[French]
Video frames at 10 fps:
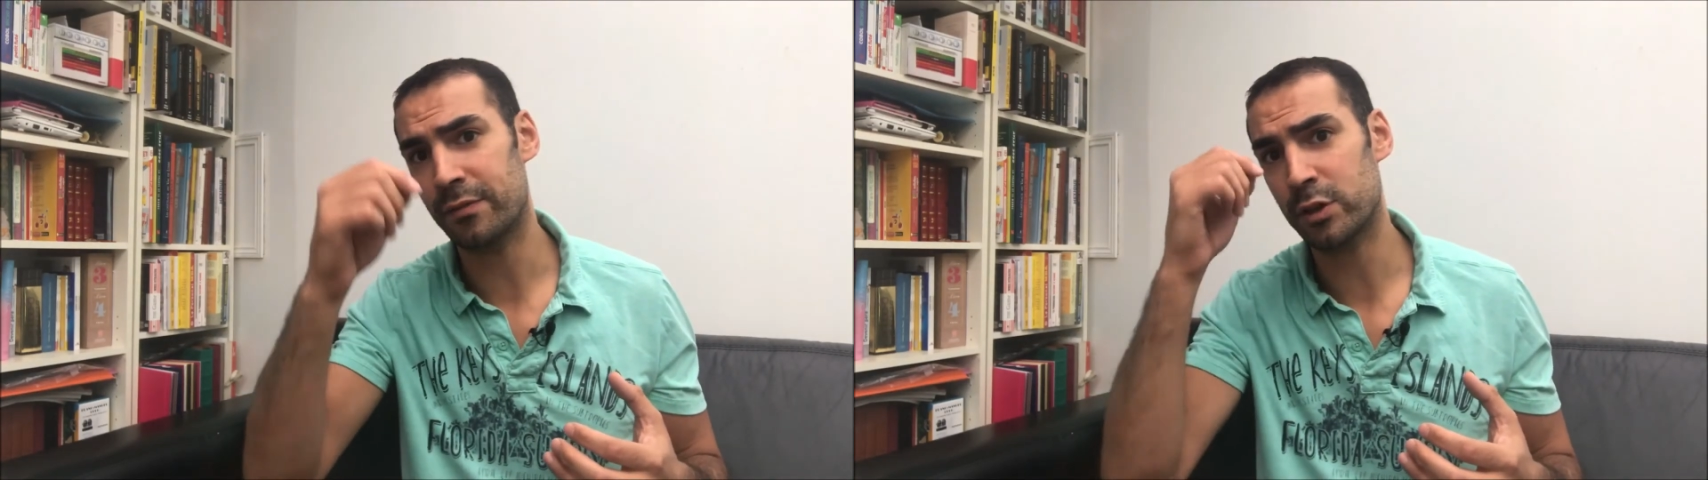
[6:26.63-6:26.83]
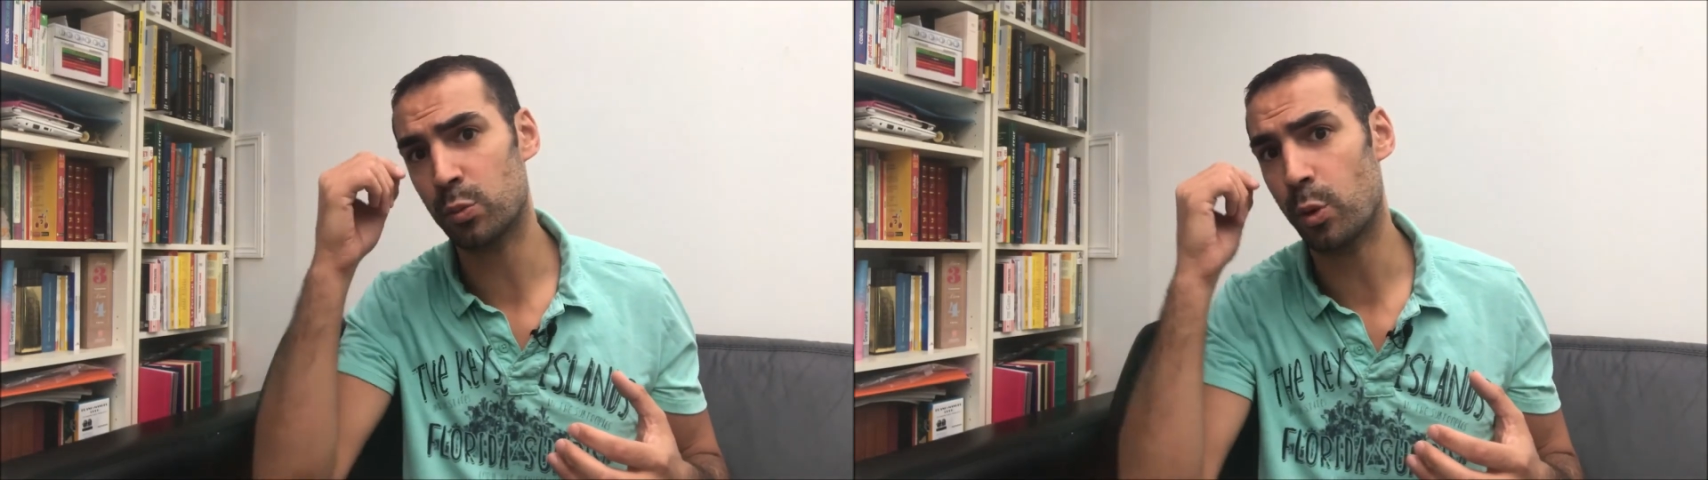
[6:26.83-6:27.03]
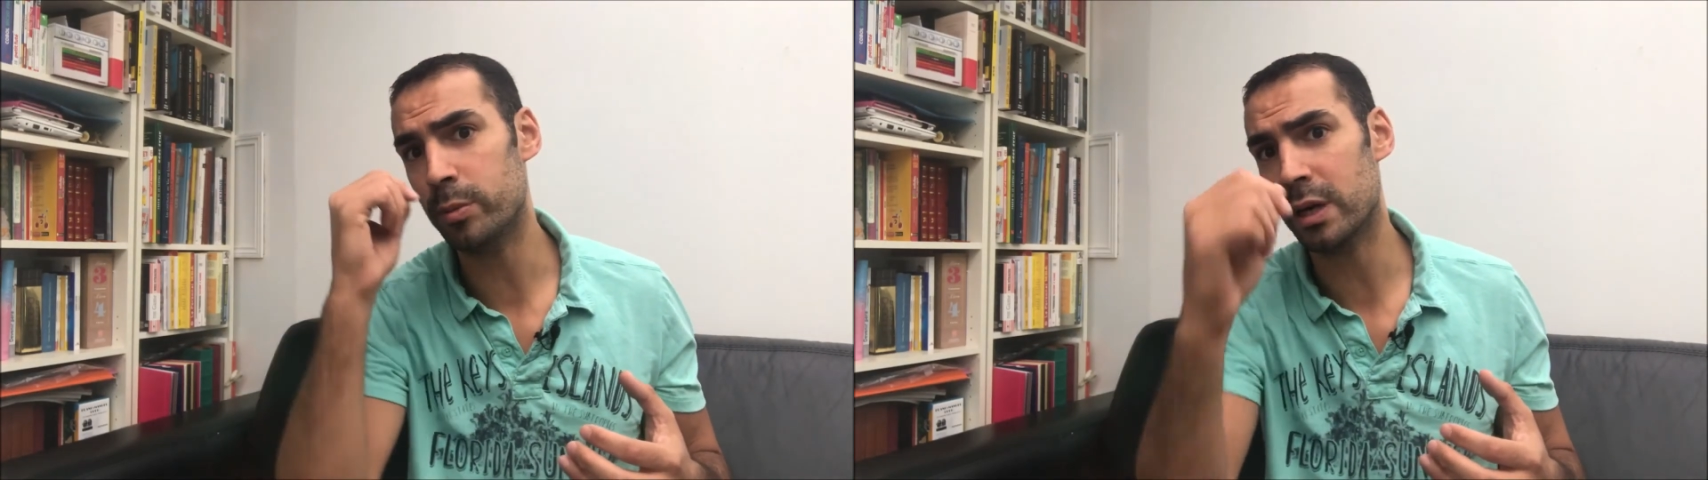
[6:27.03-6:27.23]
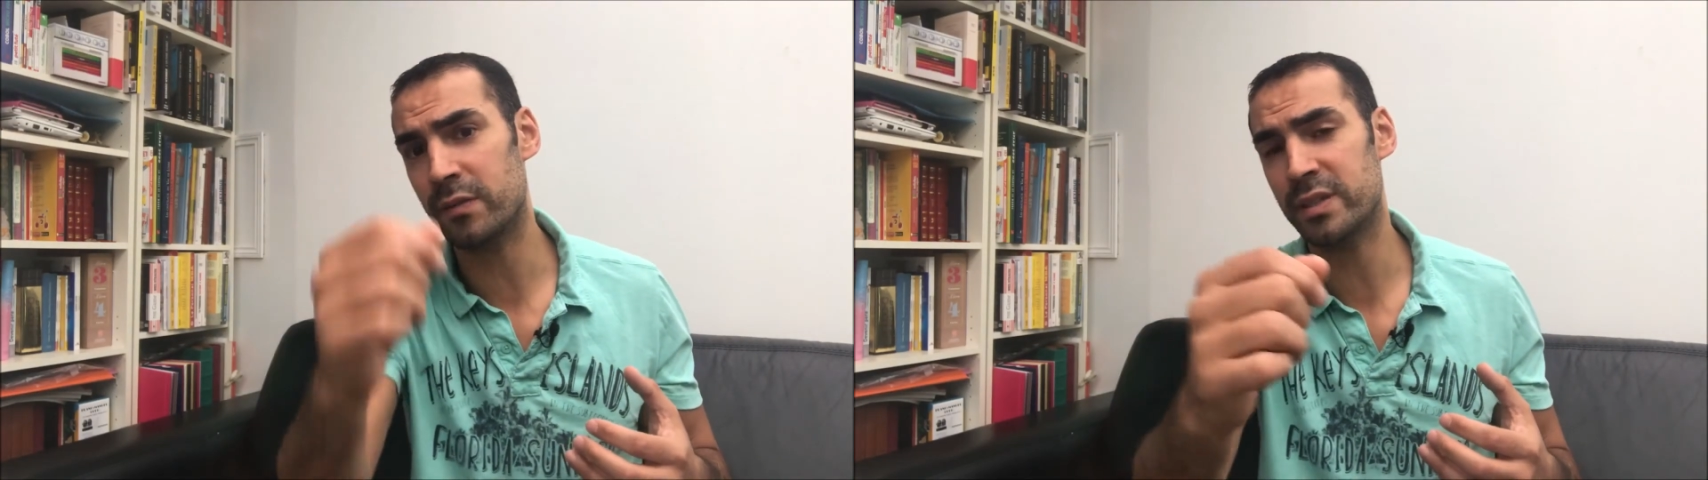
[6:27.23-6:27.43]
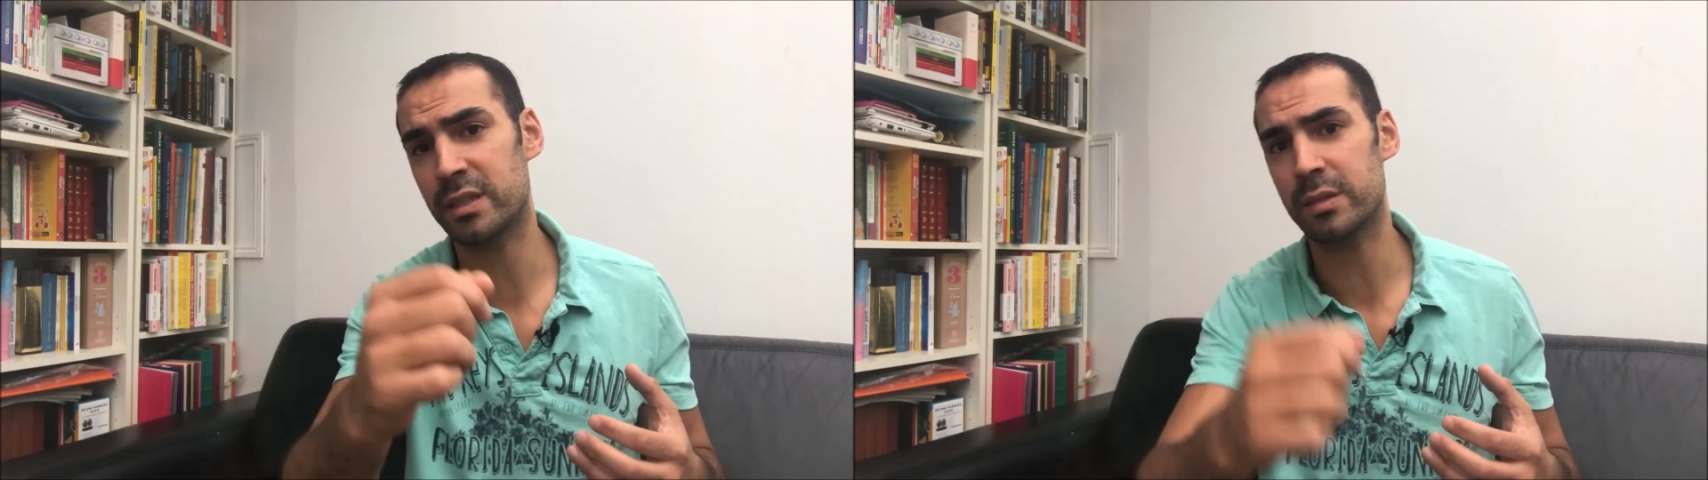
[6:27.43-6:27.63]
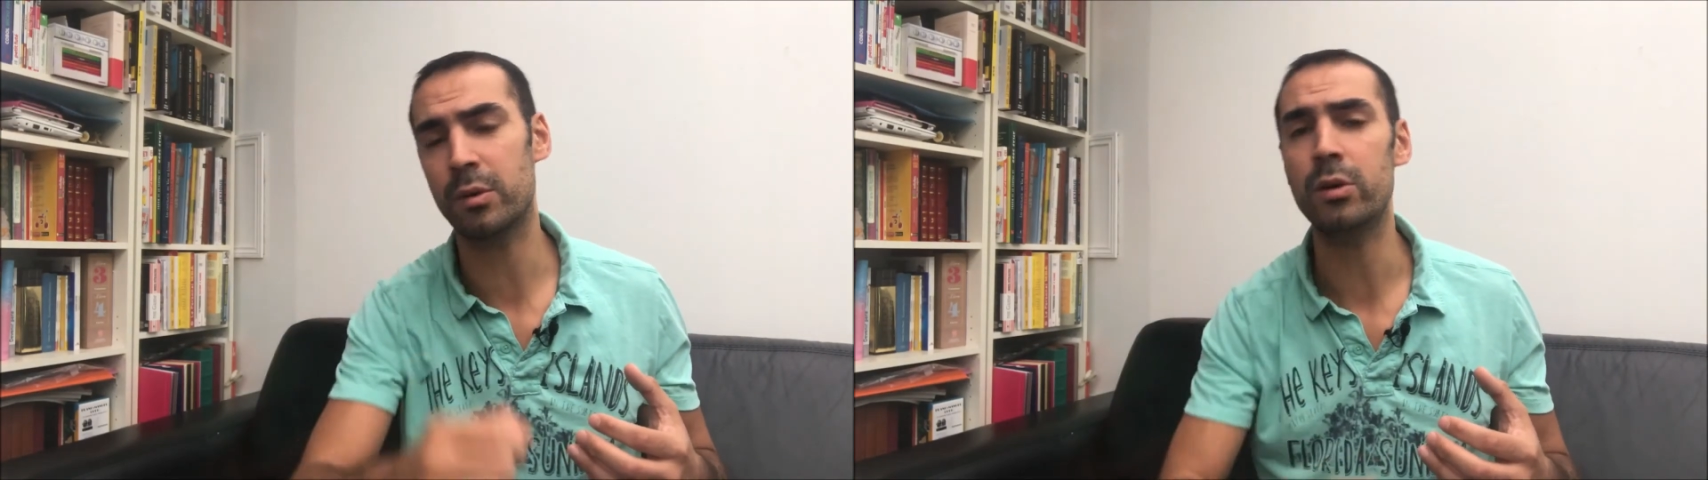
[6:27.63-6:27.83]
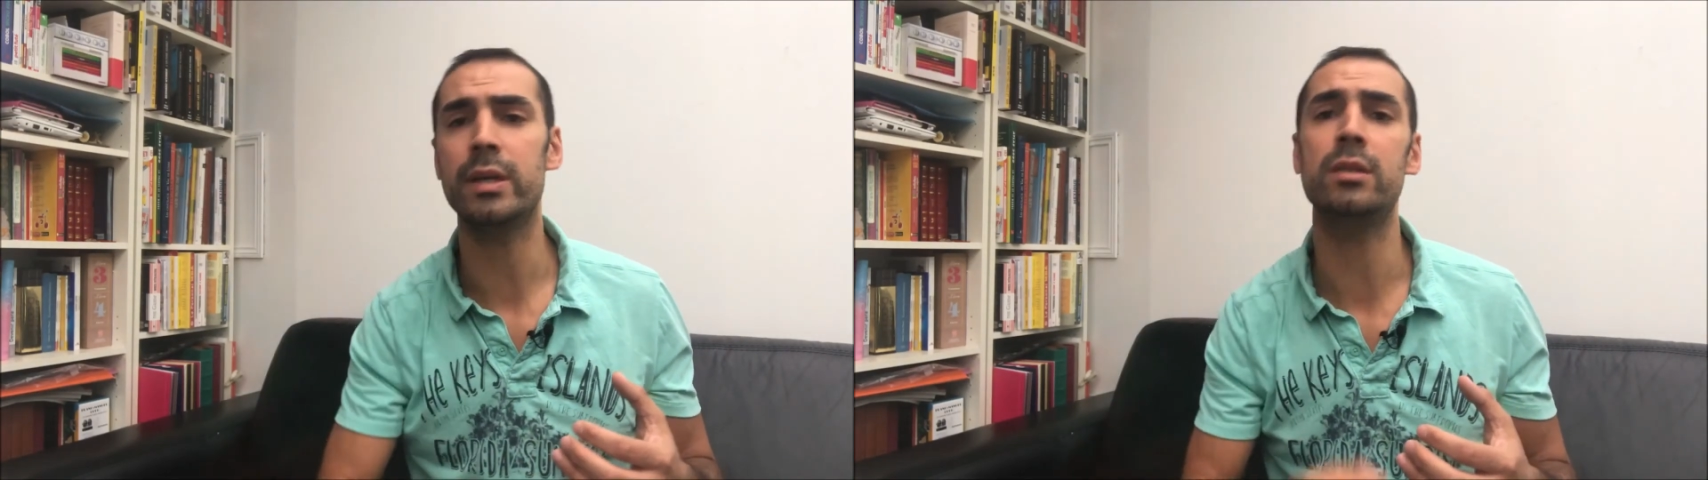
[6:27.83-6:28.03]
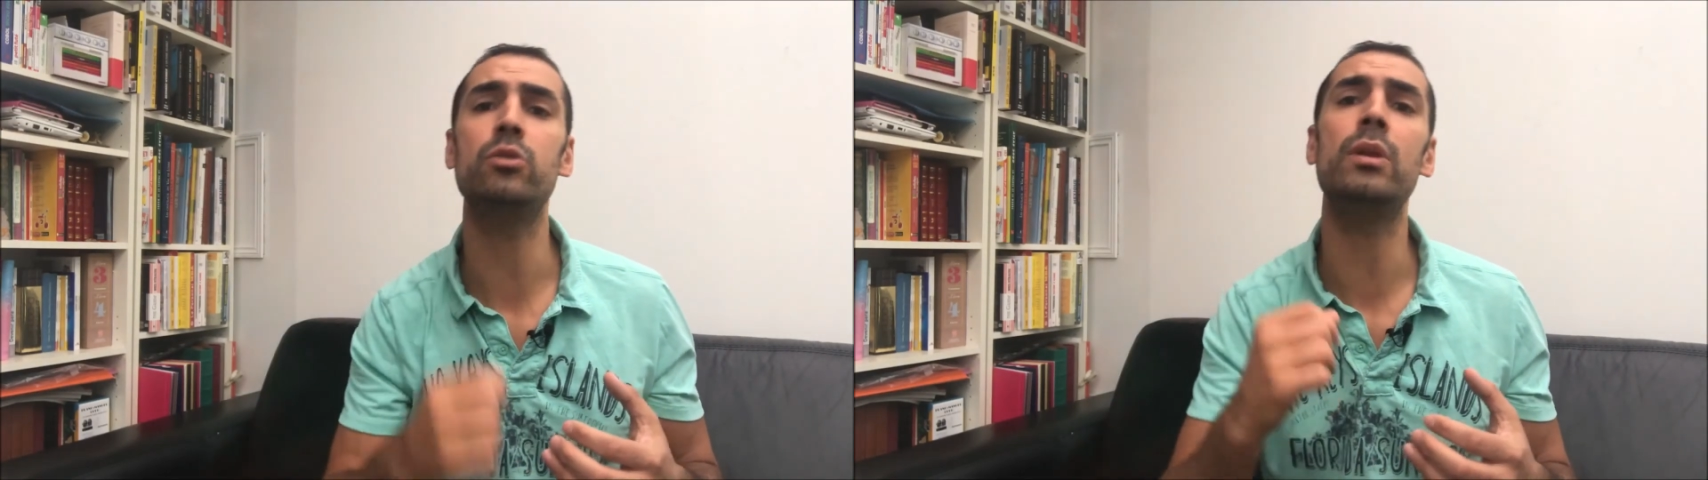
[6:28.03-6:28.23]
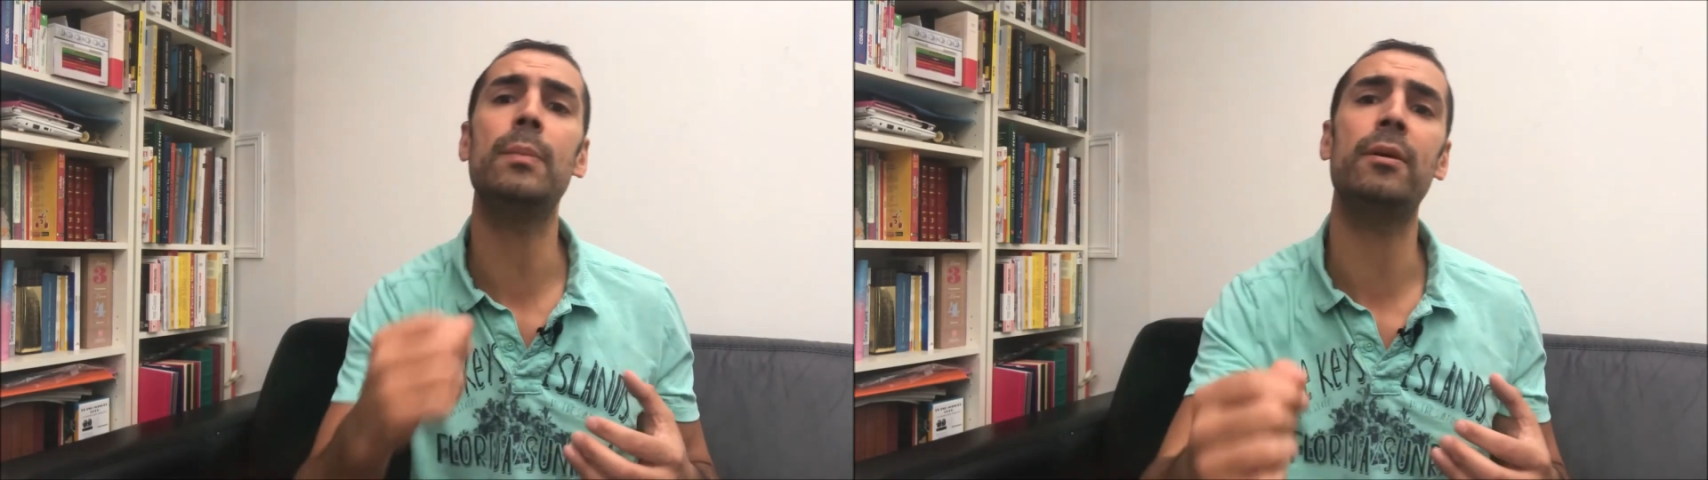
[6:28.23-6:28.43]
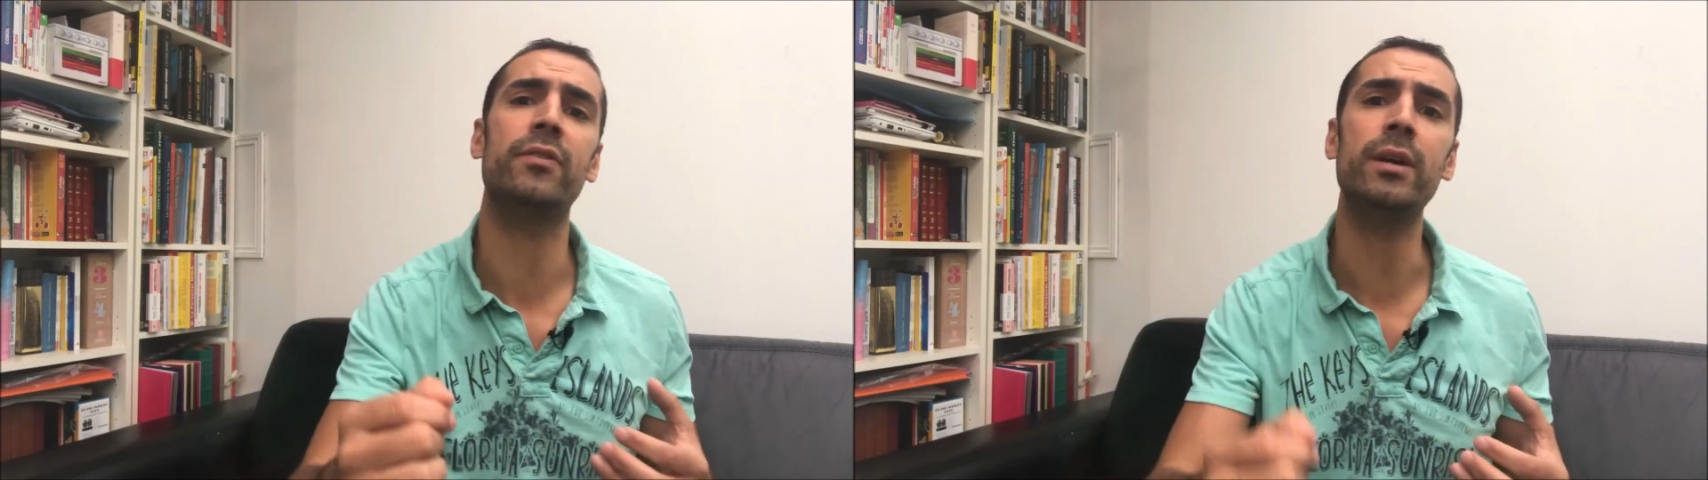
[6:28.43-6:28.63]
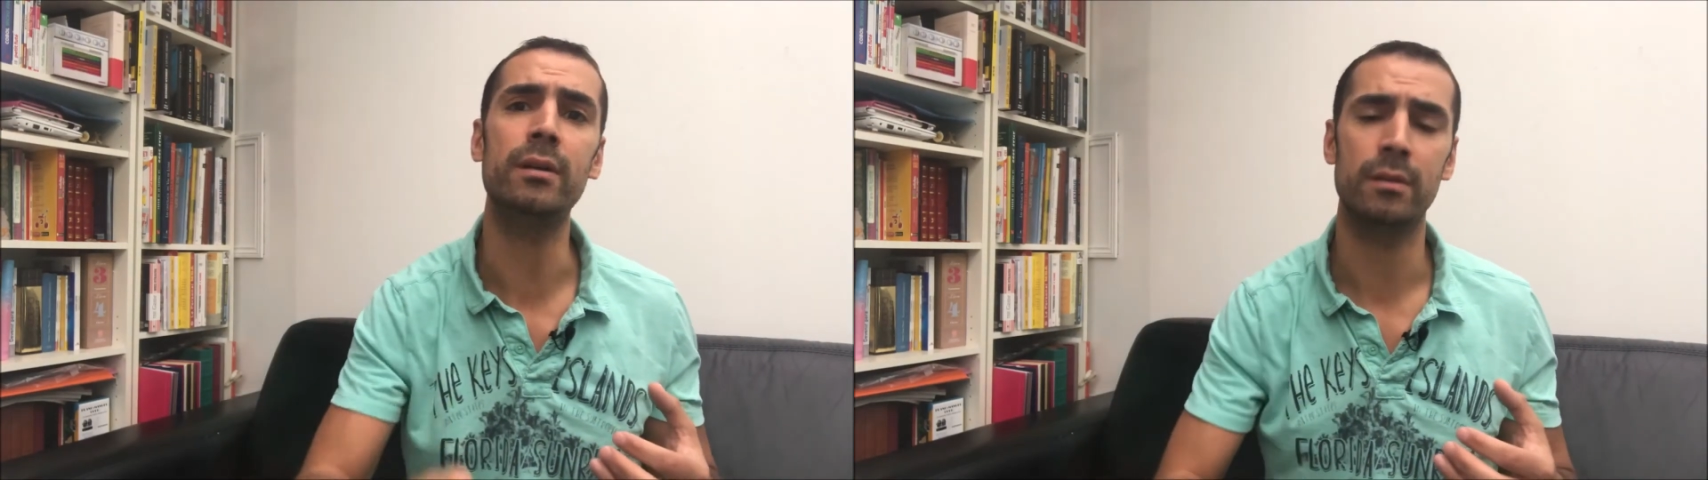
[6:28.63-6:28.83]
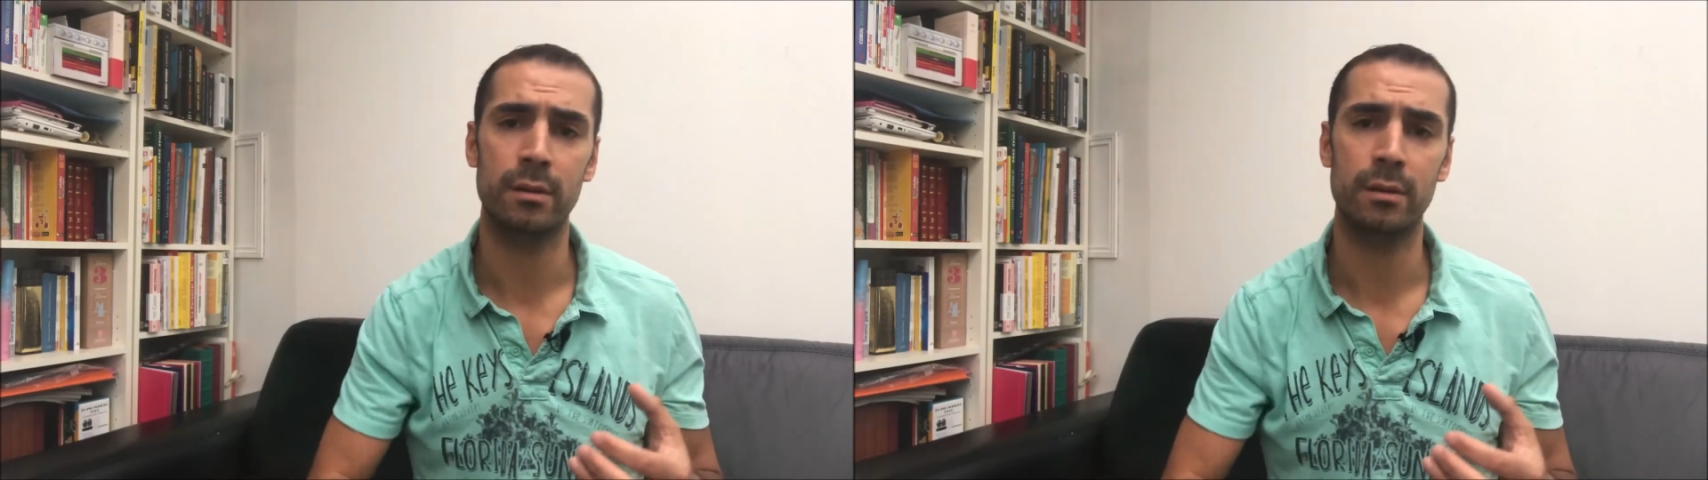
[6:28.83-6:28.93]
fait ton premier investissement, et si tu ne l'as pas fait,